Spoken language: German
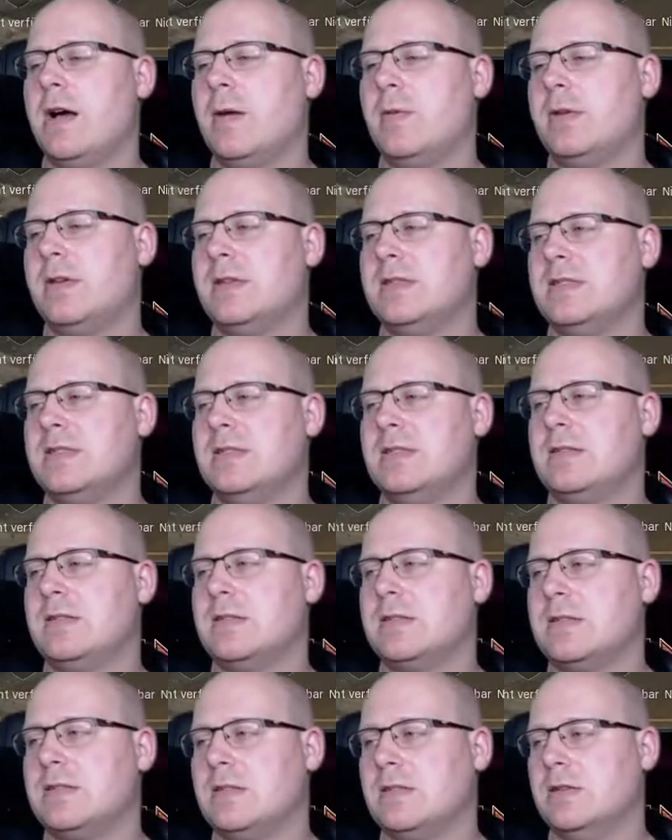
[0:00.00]
aber ihr
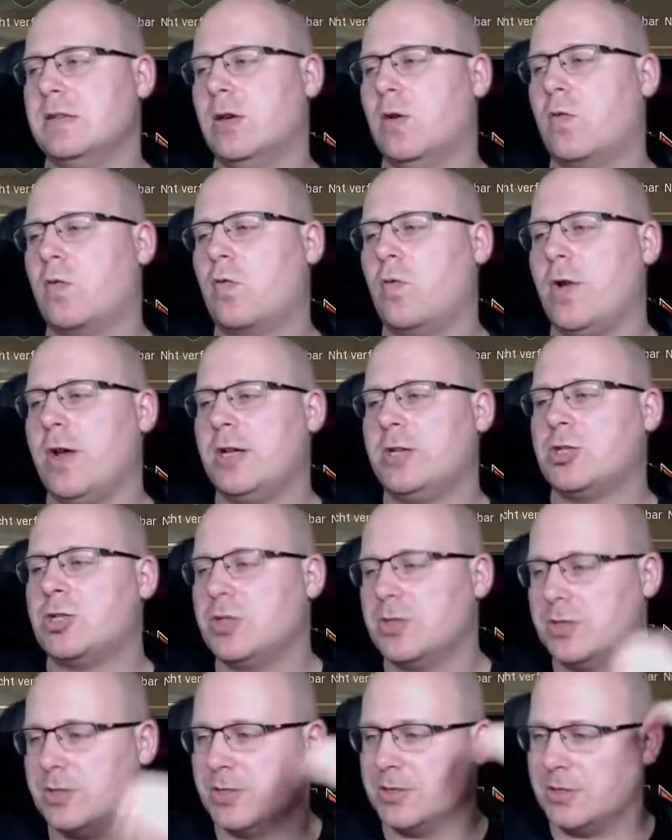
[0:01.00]
seht, dass sie auf Range,
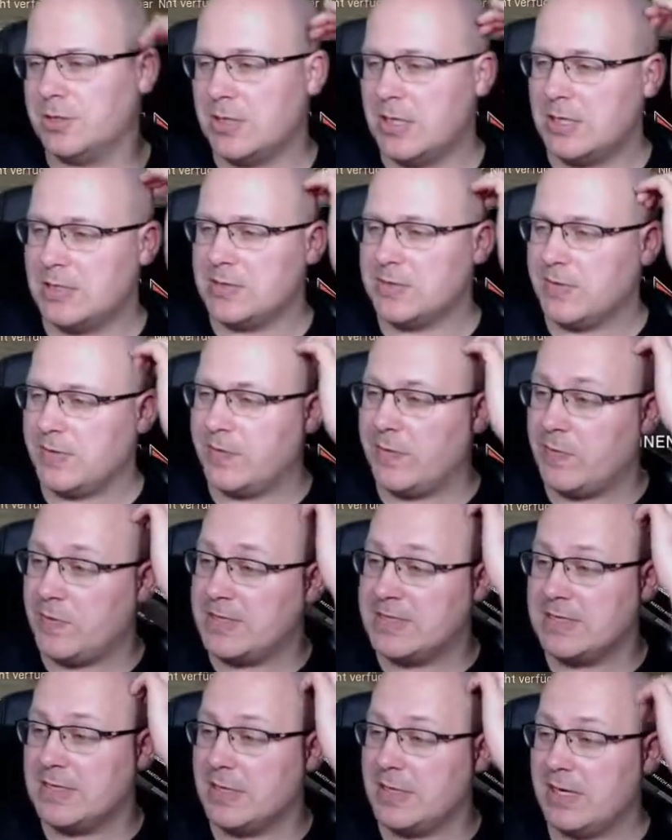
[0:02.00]
äh, also
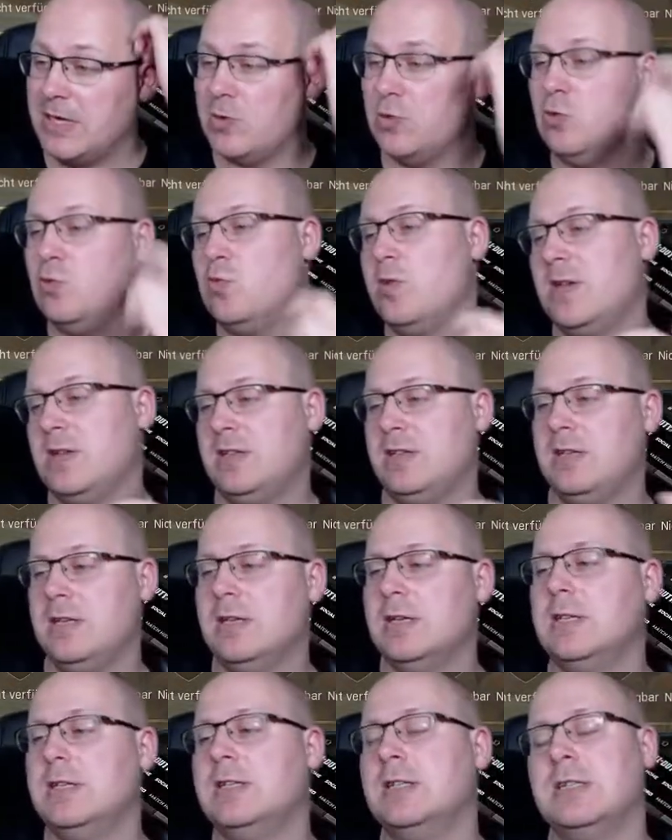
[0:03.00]
wenn es nachher über
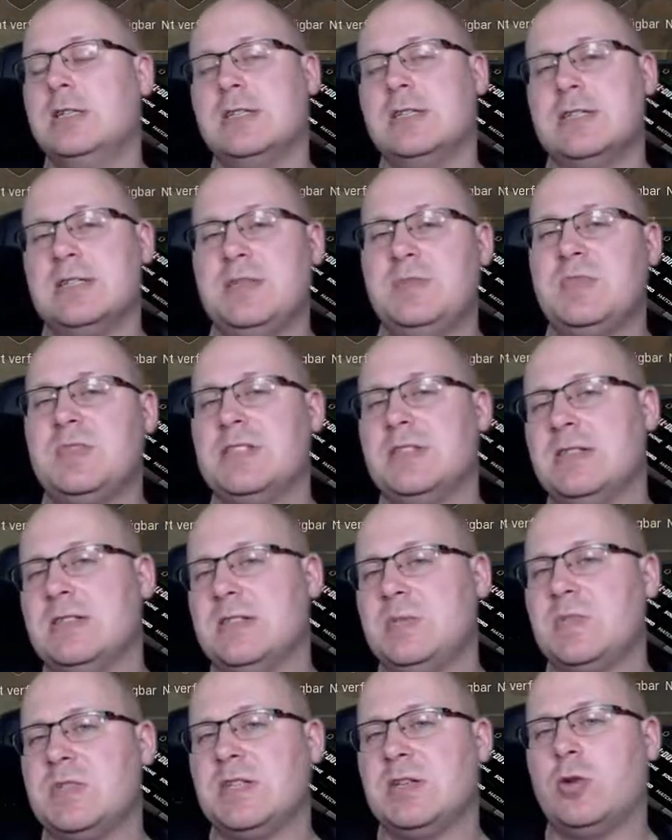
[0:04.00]
die
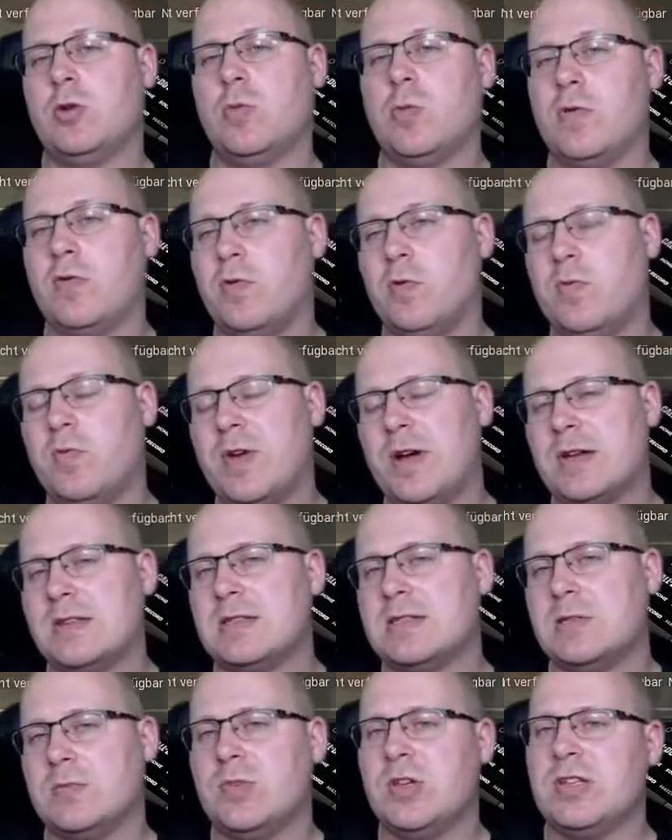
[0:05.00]
17, 17,5,
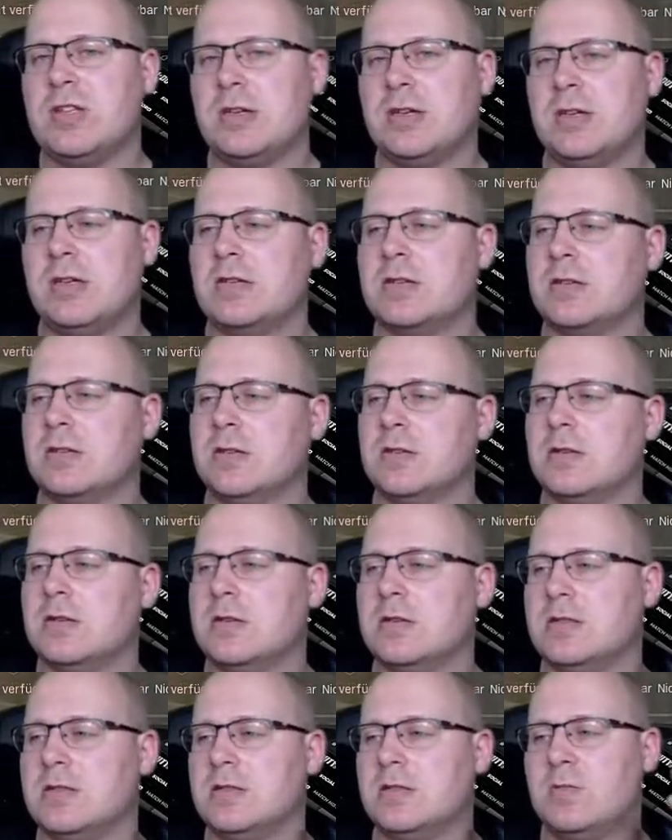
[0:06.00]
18 Meter geht,
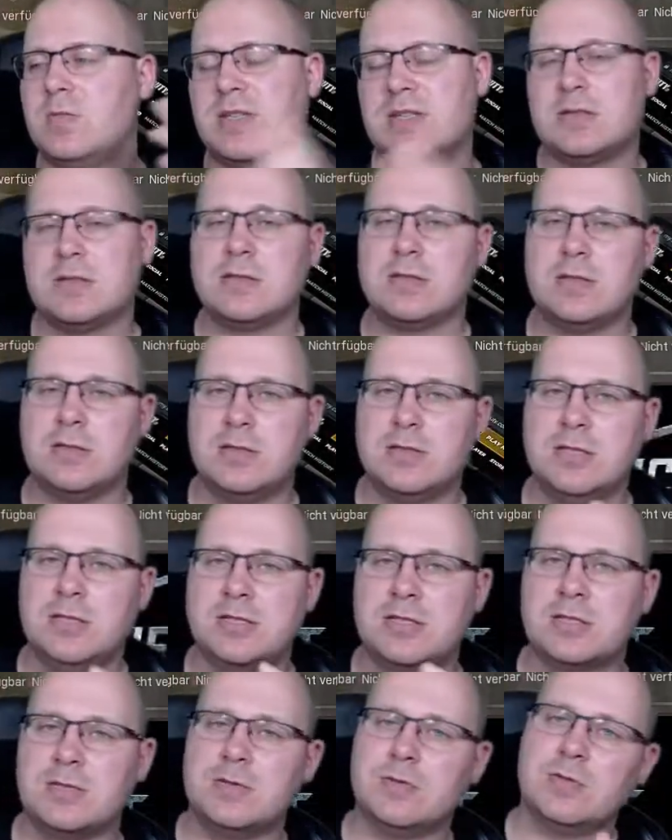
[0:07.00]
äh, sie eine bessere
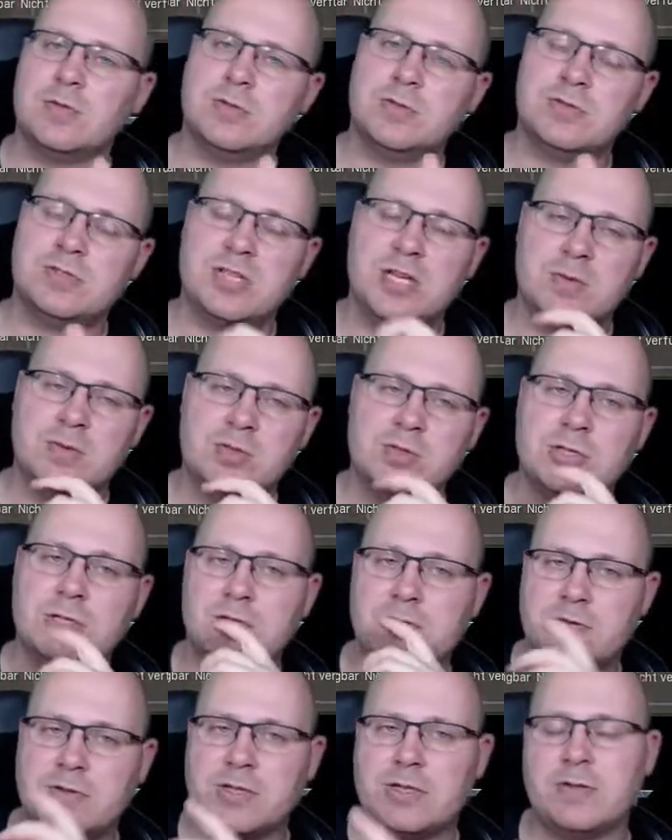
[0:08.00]
Hit- und
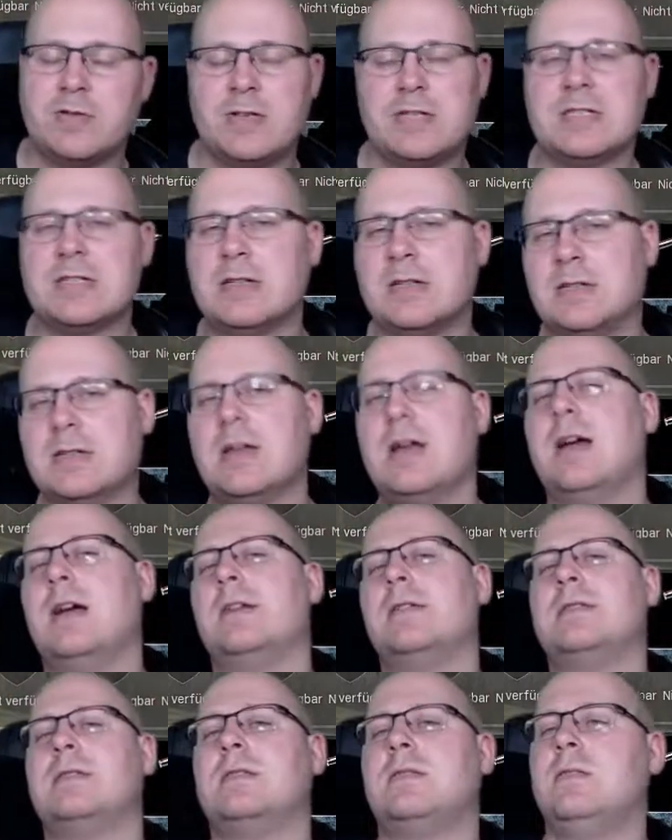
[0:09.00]
Time-to-Kill-Frequenz hat
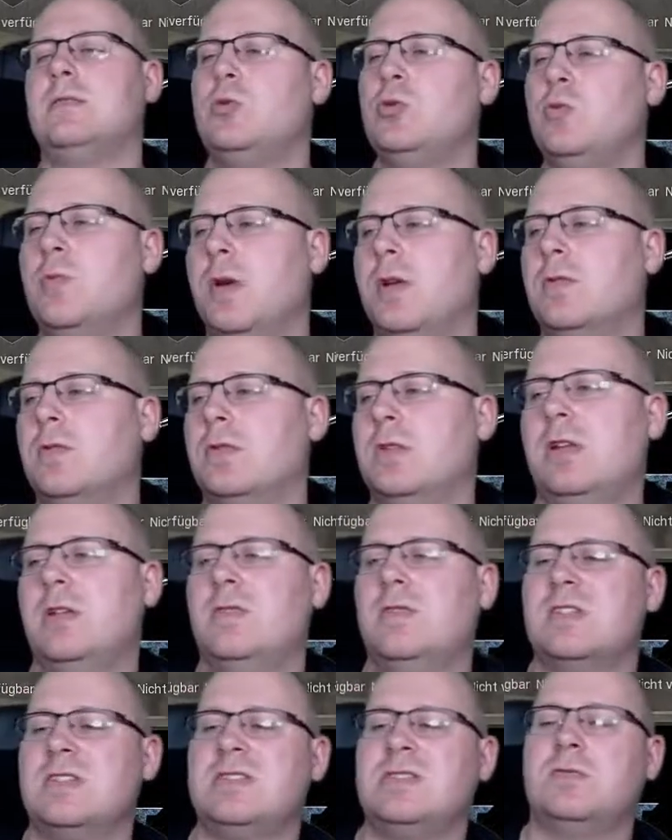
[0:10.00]
als die Typ
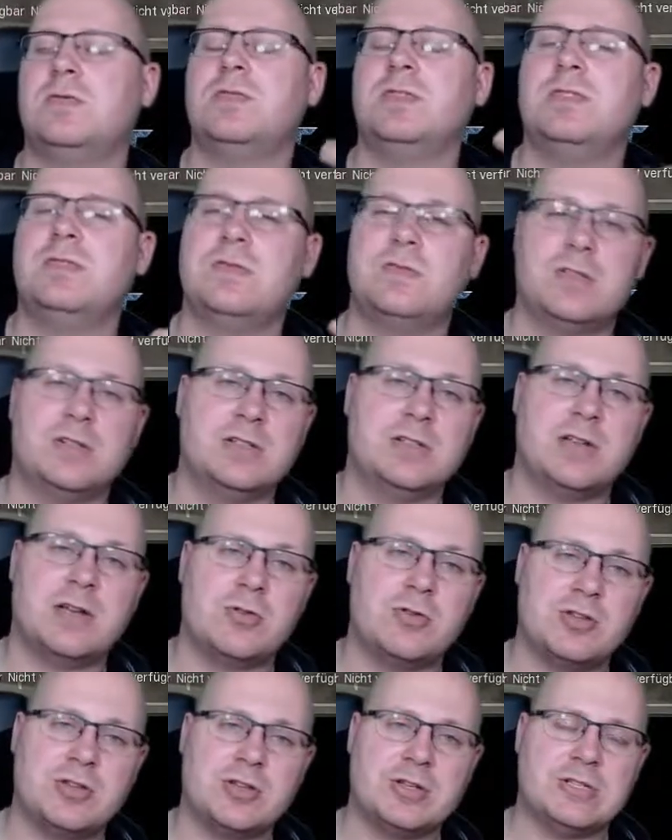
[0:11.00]
100, was sie auf jeden Fall
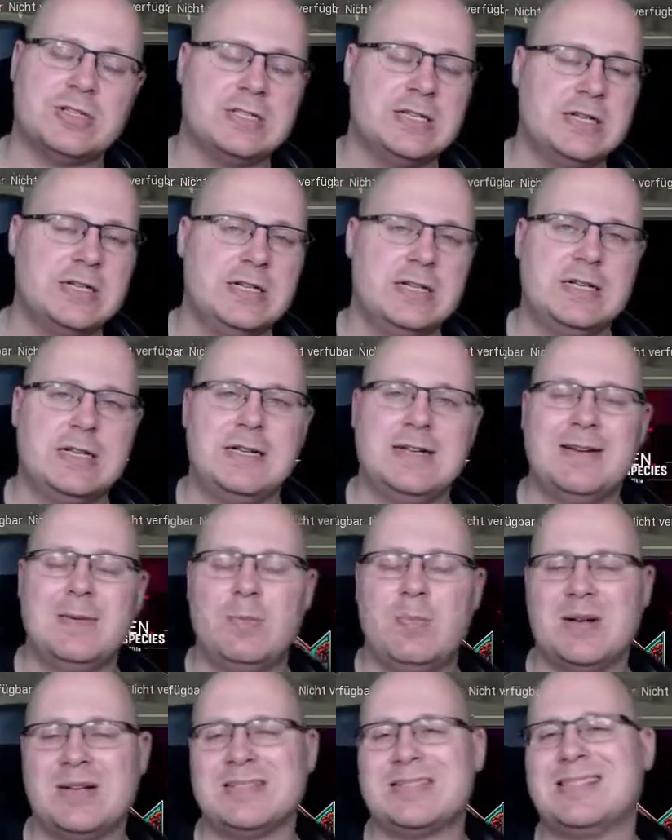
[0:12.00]
dadurch halt
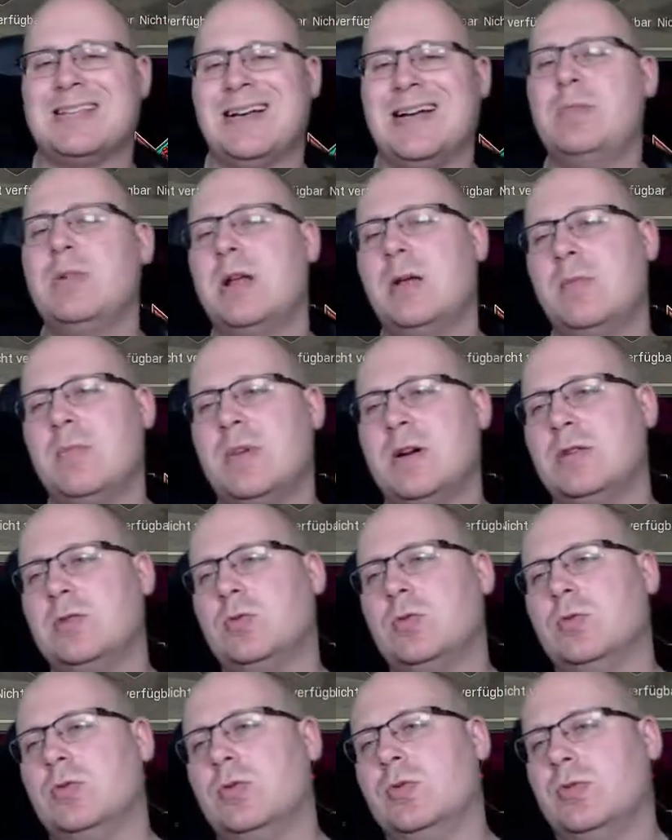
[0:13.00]
passabler
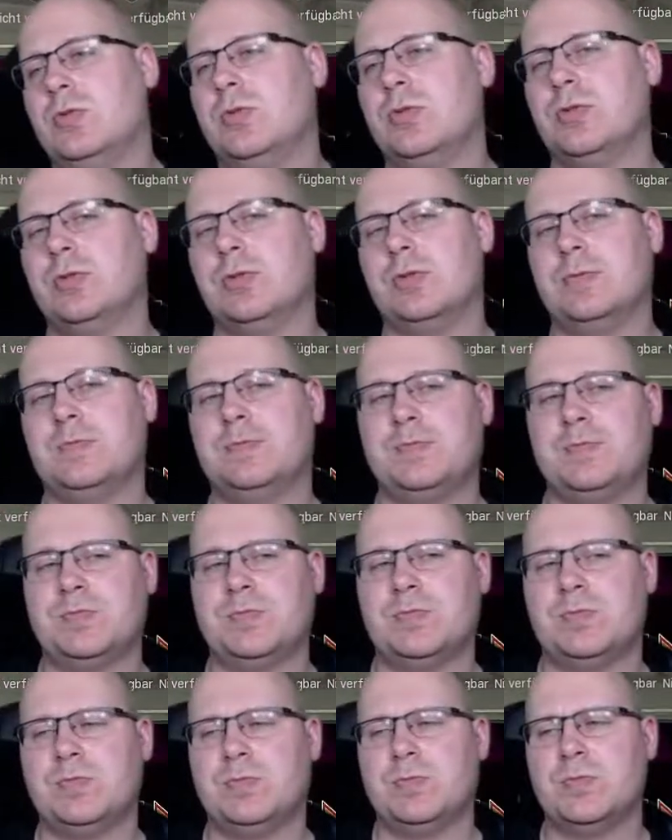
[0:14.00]
macht und
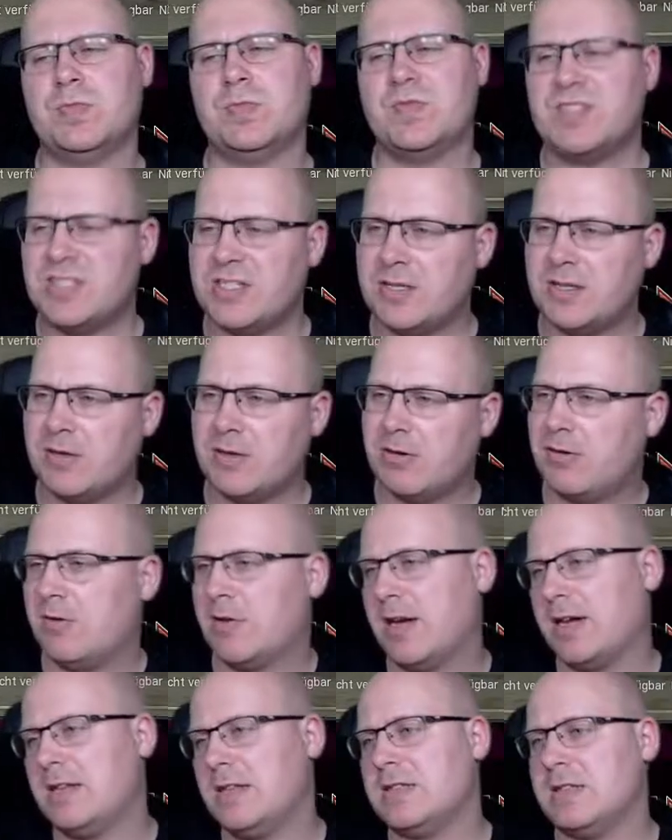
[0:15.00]
äh, sehr
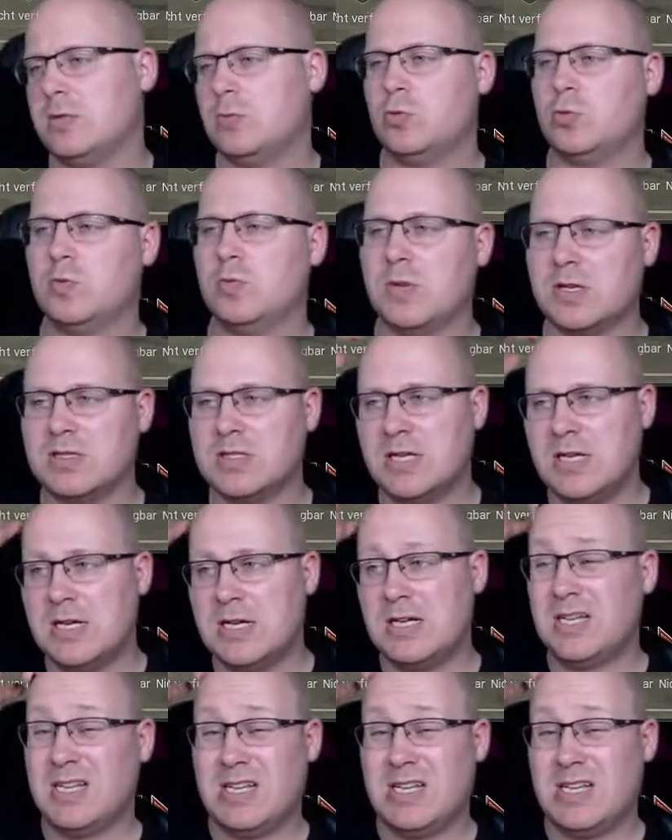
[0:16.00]
eigentlich sehr gut macht.